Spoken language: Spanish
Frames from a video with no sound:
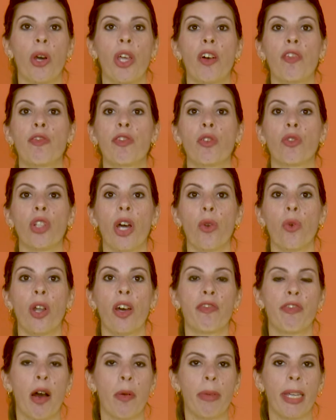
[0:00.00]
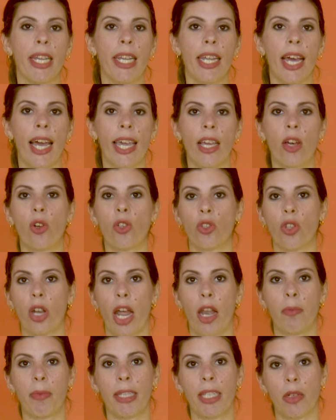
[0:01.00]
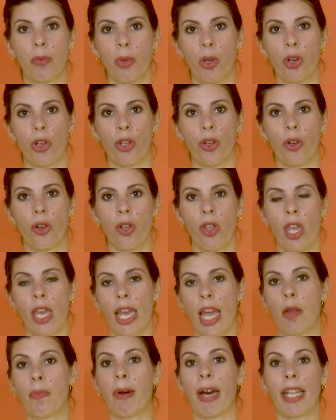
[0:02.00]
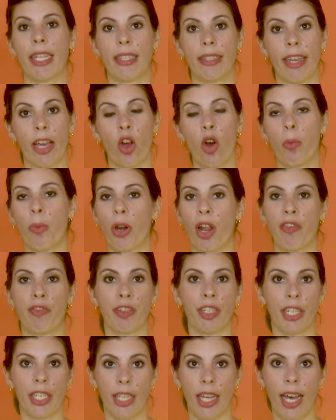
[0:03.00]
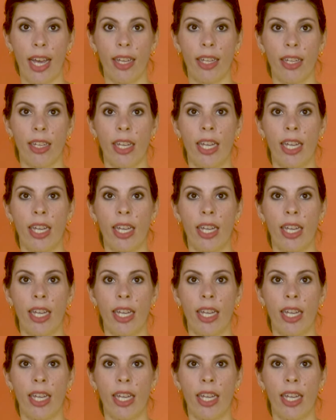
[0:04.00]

puedan fundar una familia y contraer matrimonio, el parentesco por afinidad,